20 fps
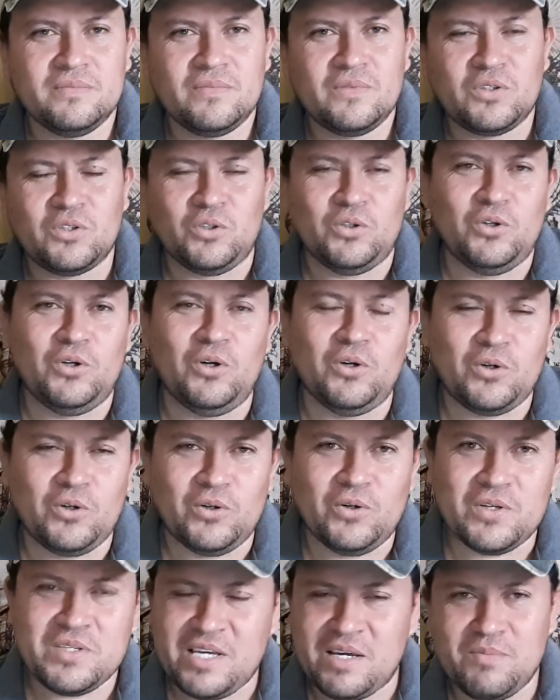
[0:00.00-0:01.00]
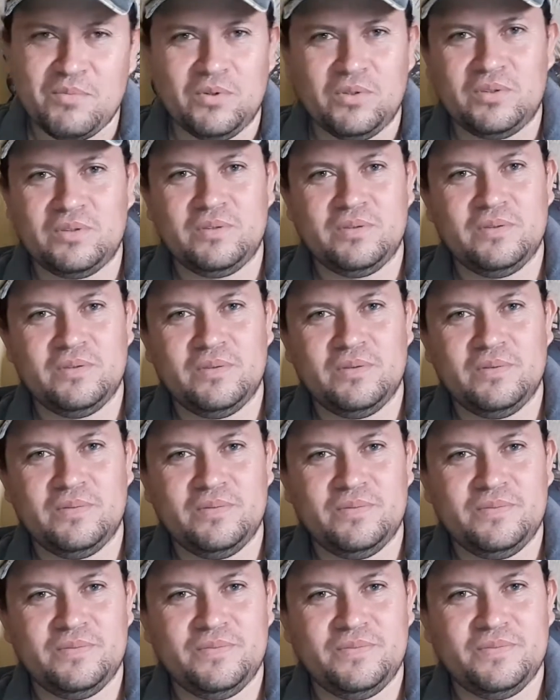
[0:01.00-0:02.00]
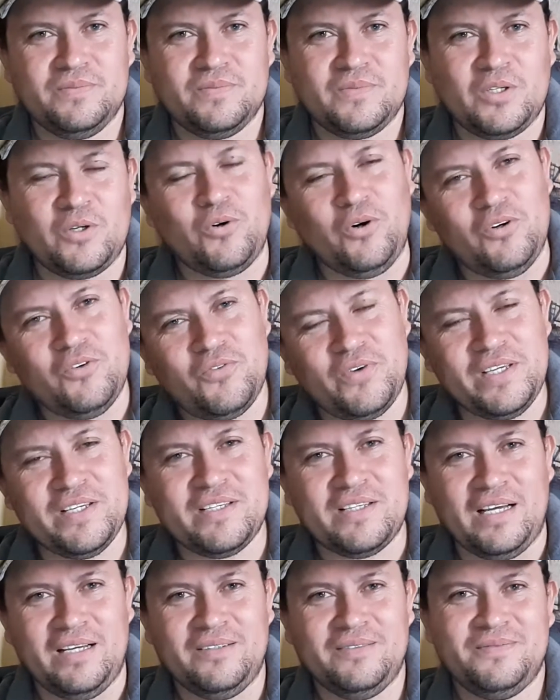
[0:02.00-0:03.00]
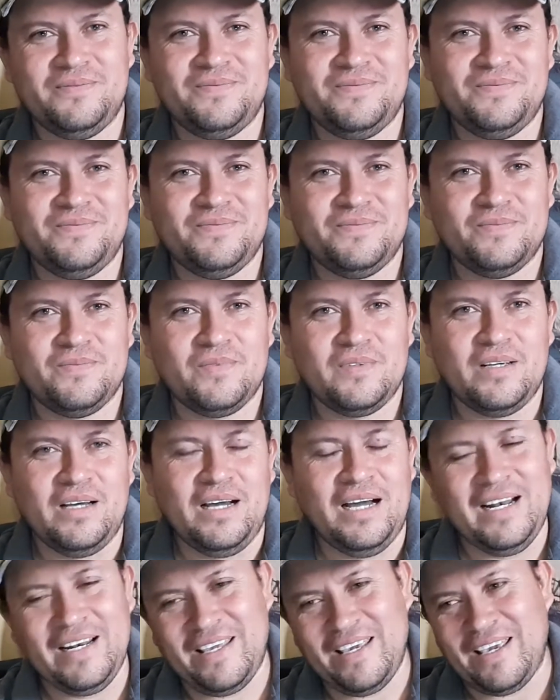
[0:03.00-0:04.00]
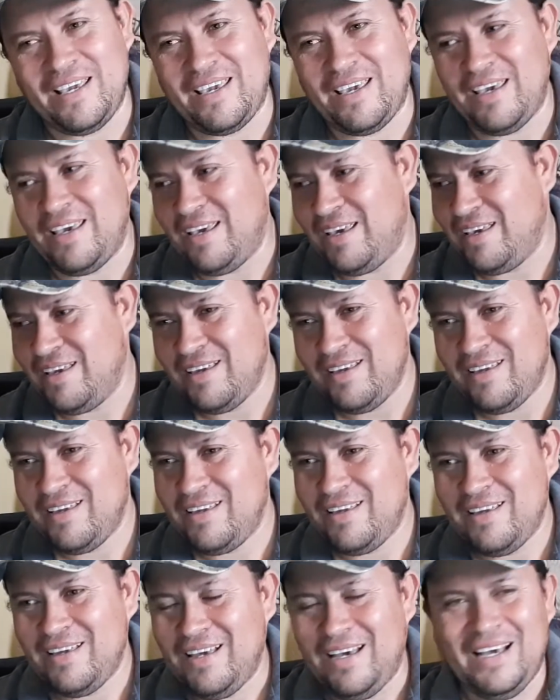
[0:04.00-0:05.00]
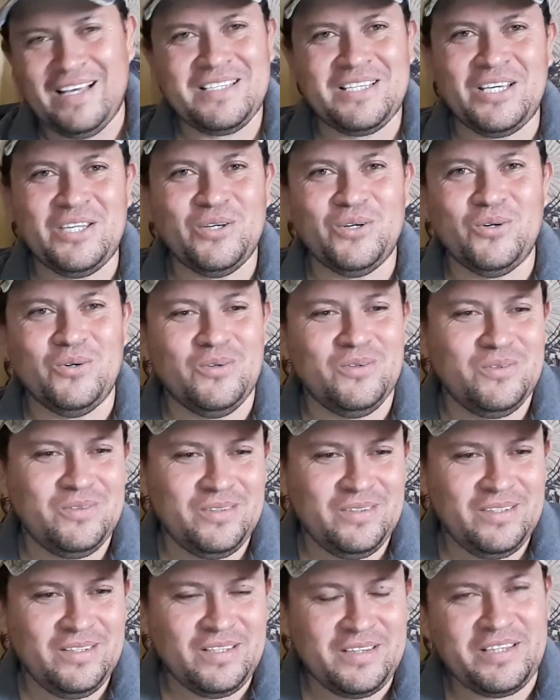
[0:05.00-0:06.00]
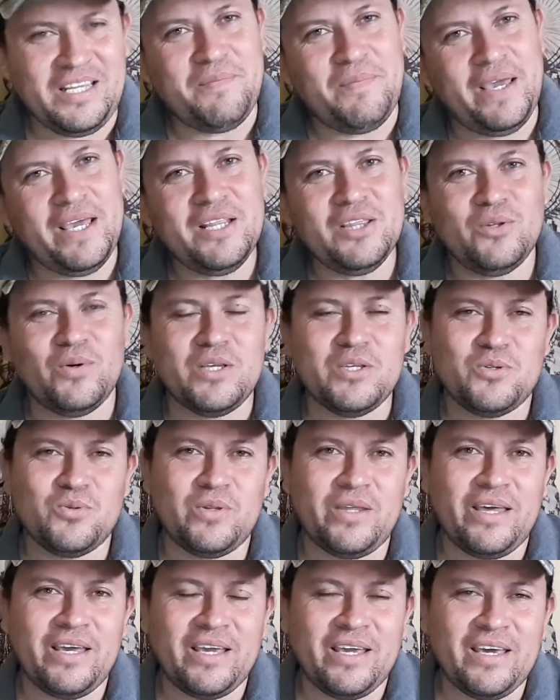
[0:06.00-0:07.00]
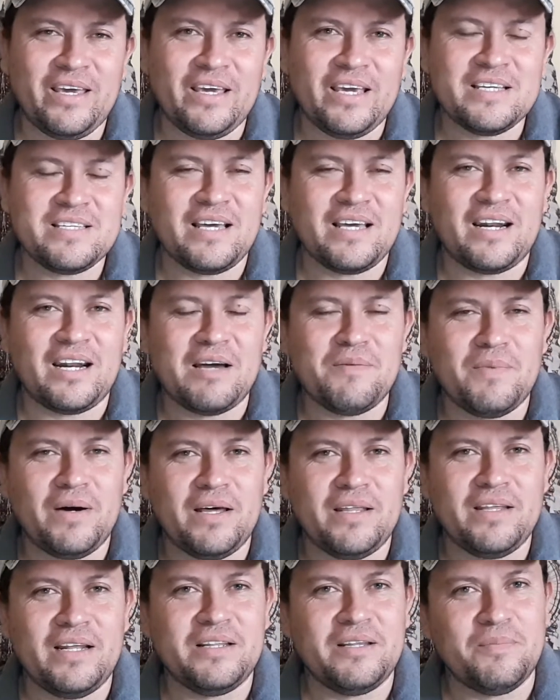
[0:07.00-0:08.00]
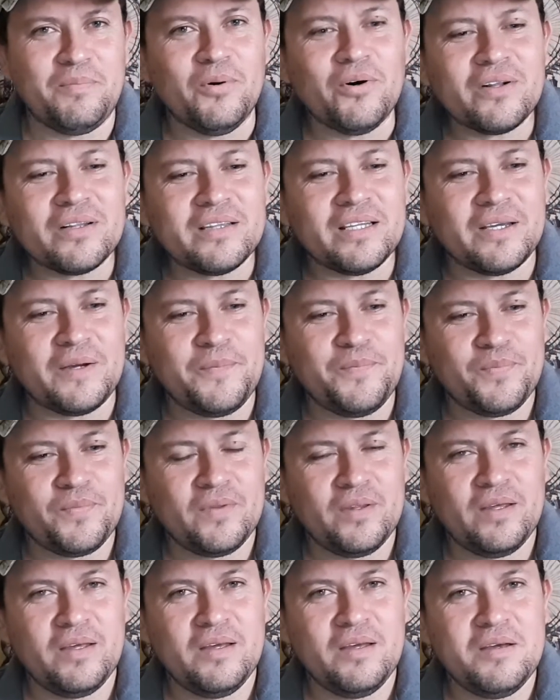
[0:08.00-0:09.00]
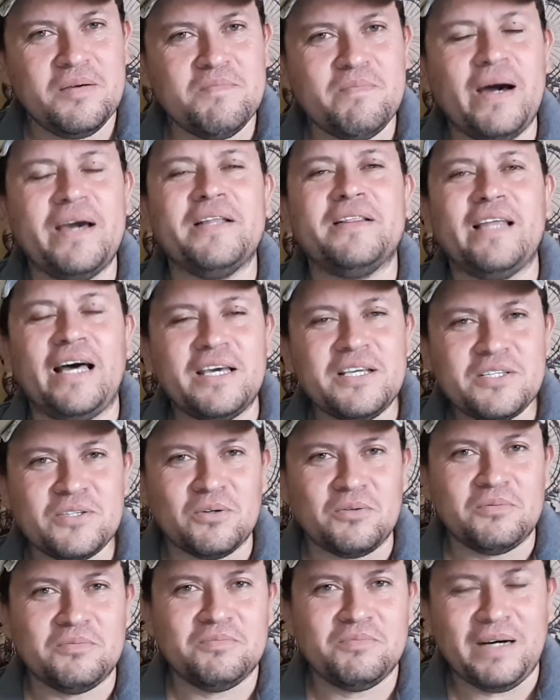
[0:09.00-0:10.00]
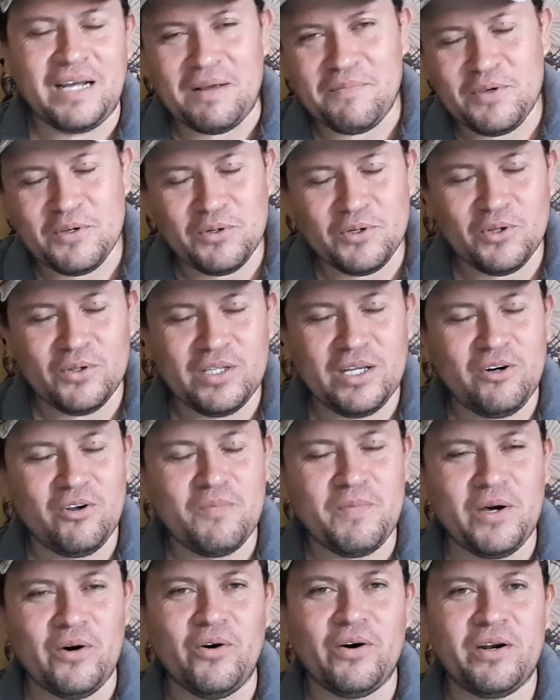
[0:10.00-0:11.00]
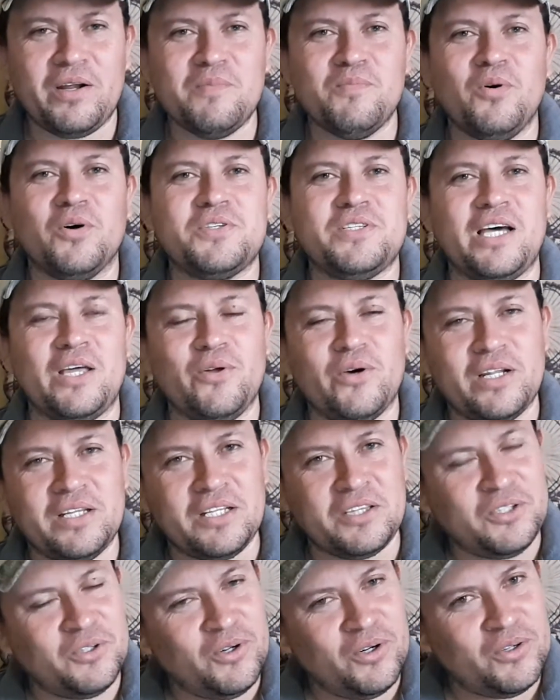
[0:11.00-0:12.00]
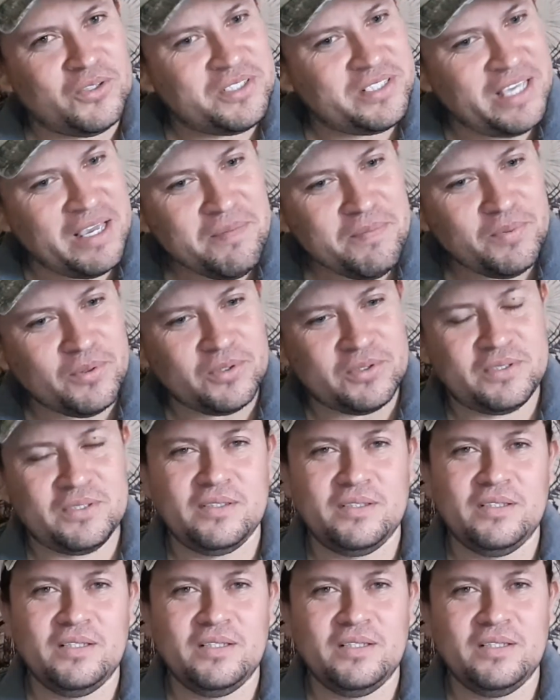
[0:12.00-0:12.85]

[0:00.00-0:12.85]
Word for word: Todos lo conocemos, golfista, alguien que ha sido tremendo en, su, en esa rama del deporte. Mike Tyson, para mí uno de los mejores boxeadores de todos los tiempos.